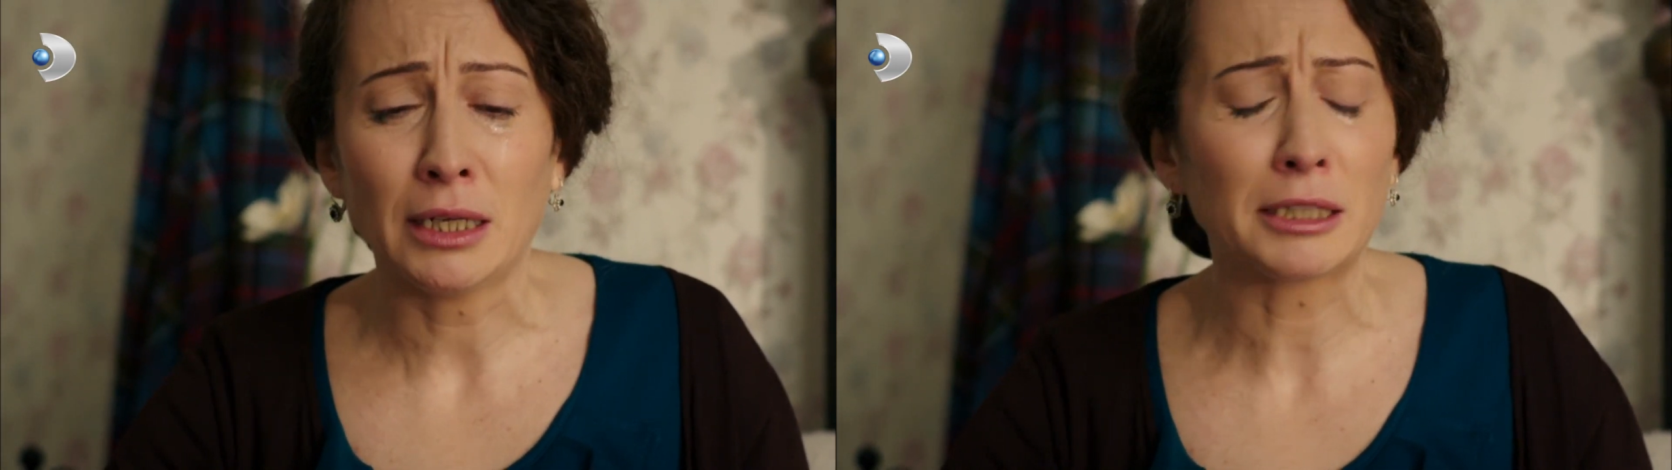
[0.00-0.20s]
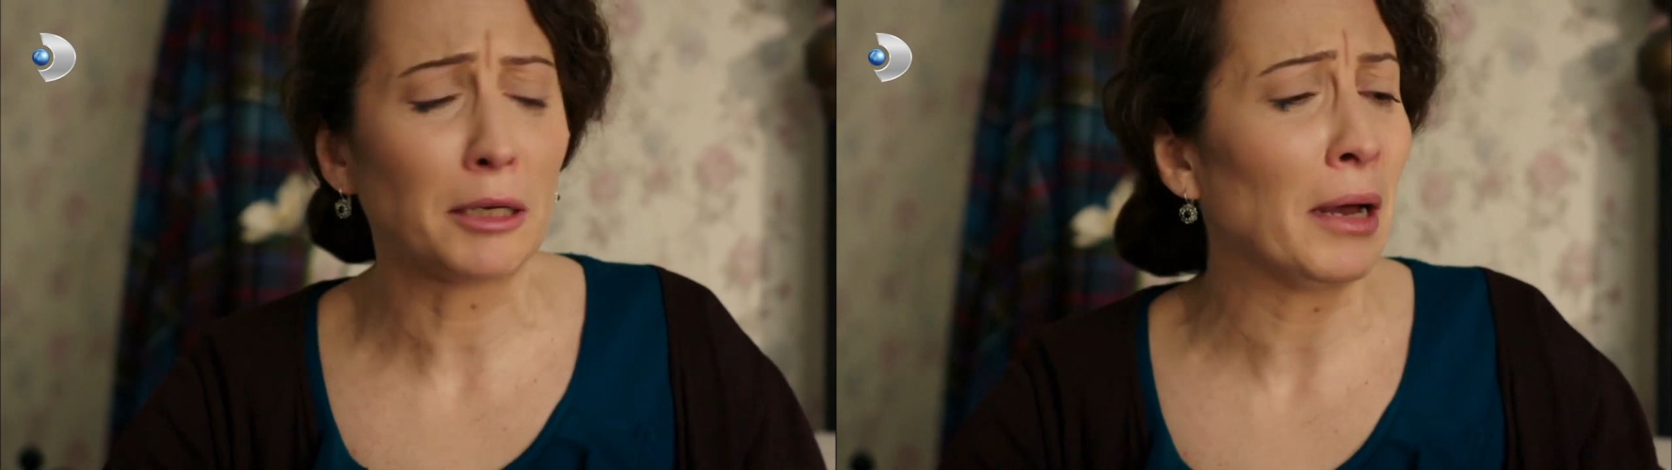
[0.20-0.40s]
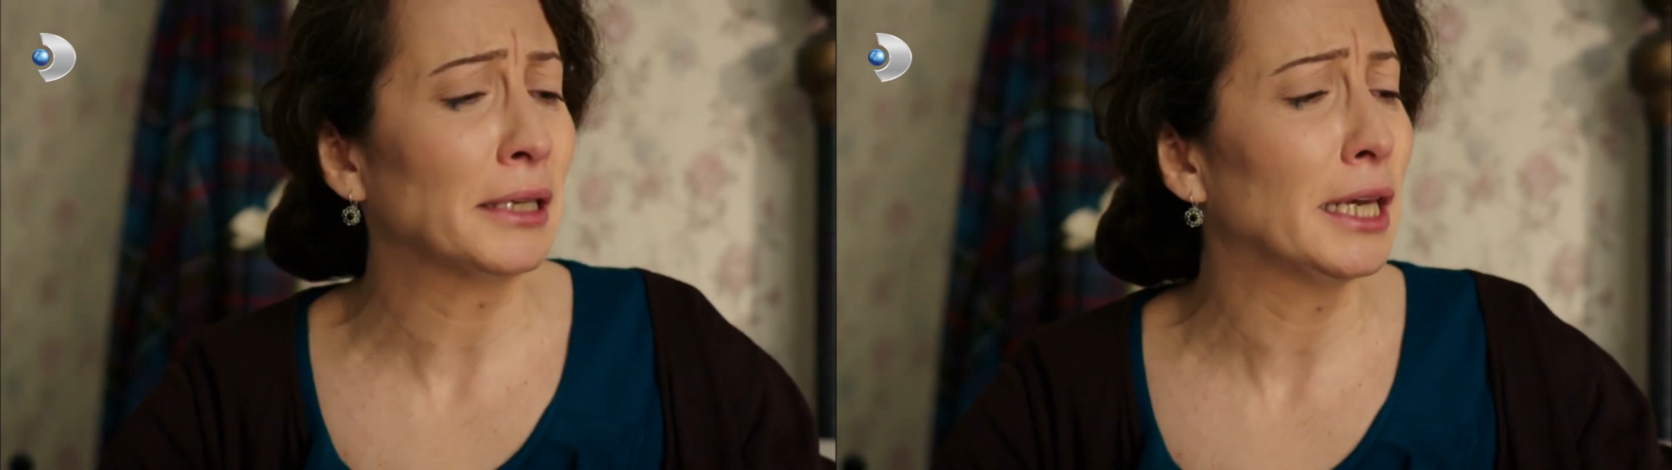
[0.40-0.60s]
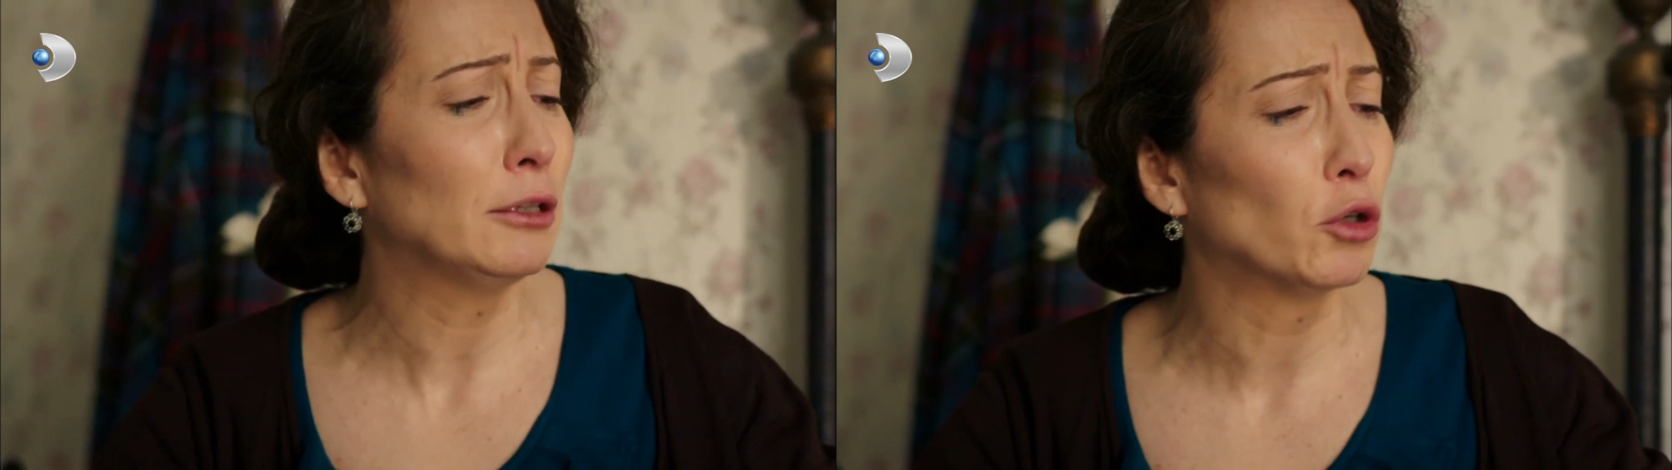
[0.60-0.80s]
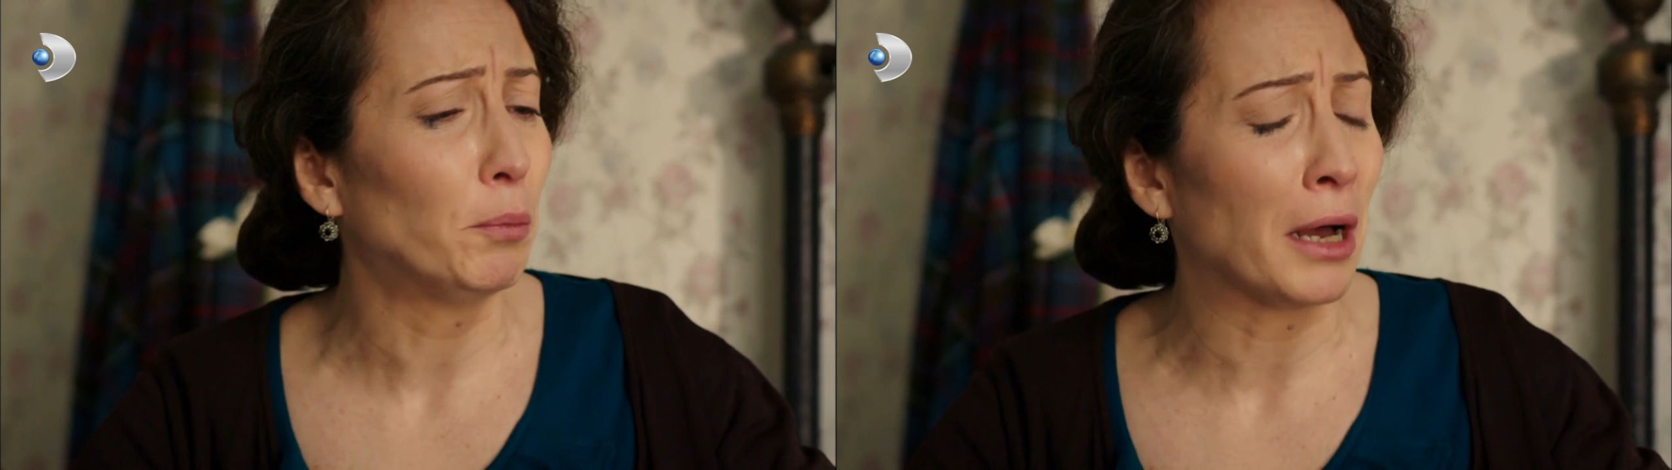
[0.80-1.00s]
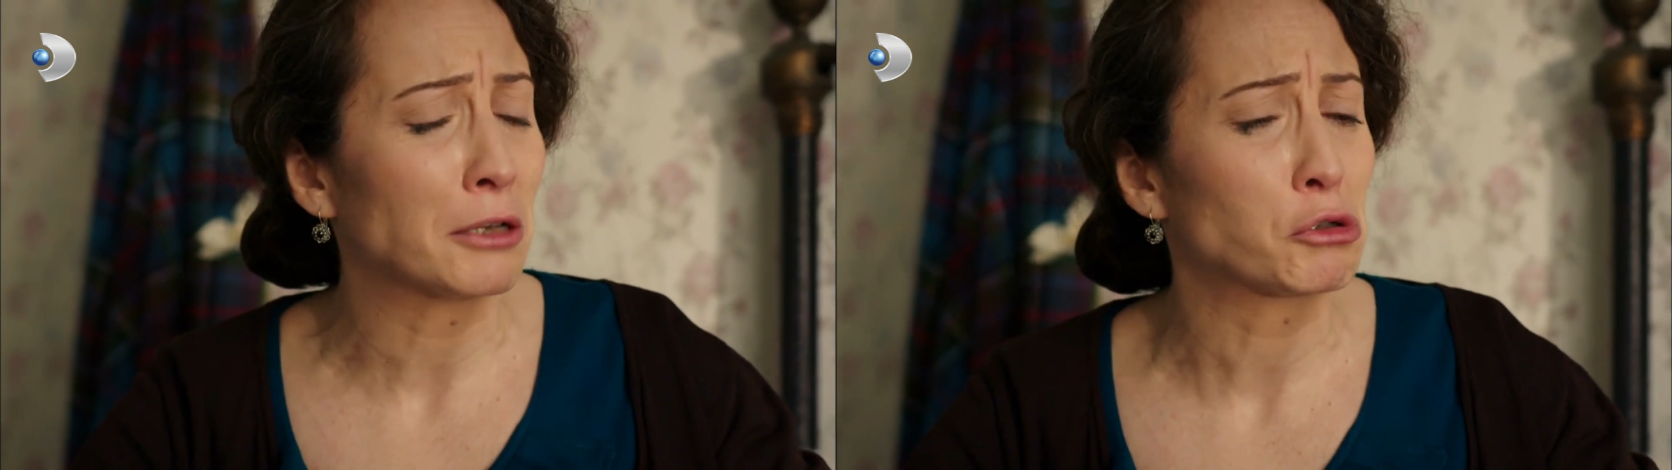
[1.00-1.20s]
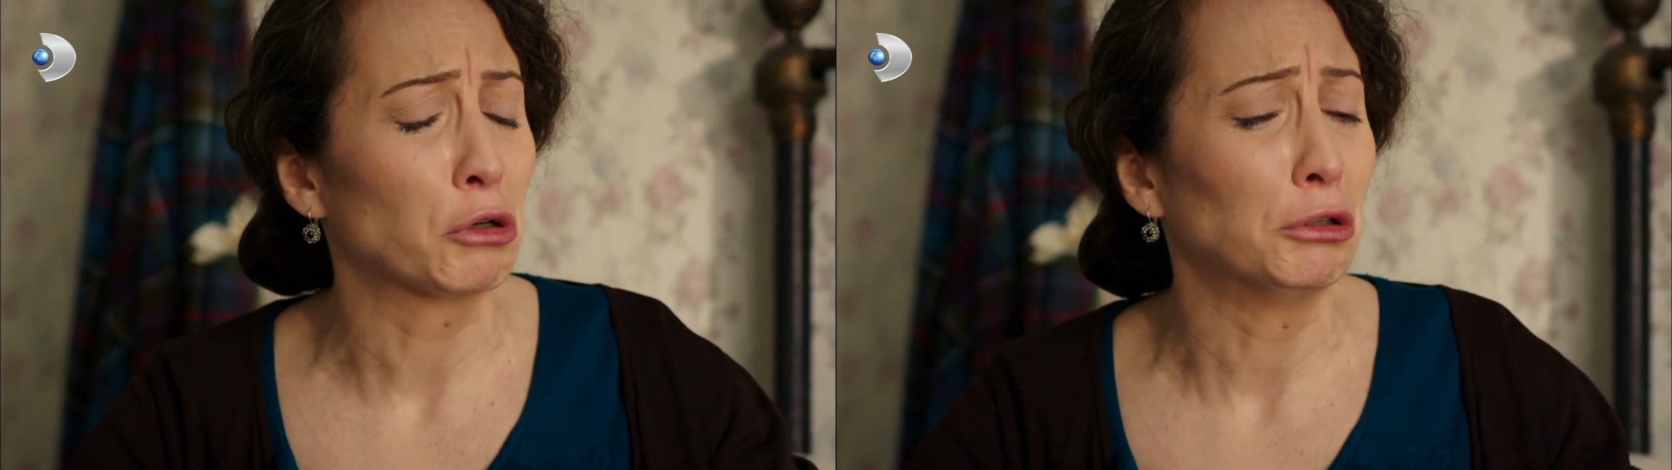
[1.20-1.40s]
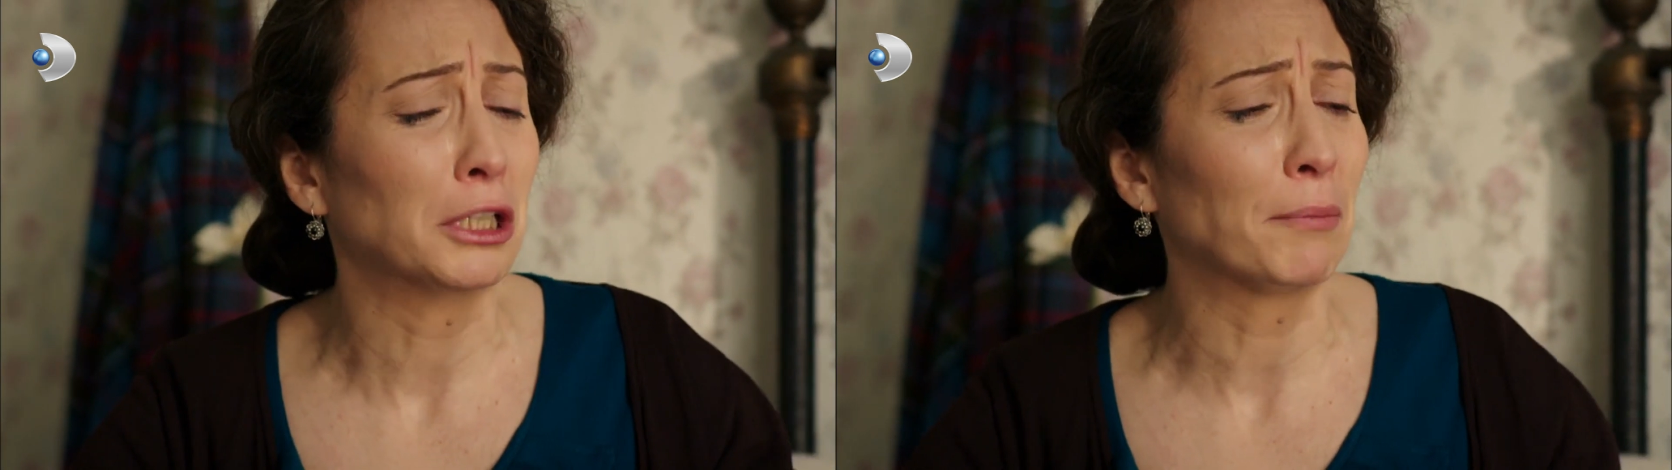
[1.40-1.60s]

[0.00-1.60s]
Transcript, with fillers: ya da ben gelir o pansiyonun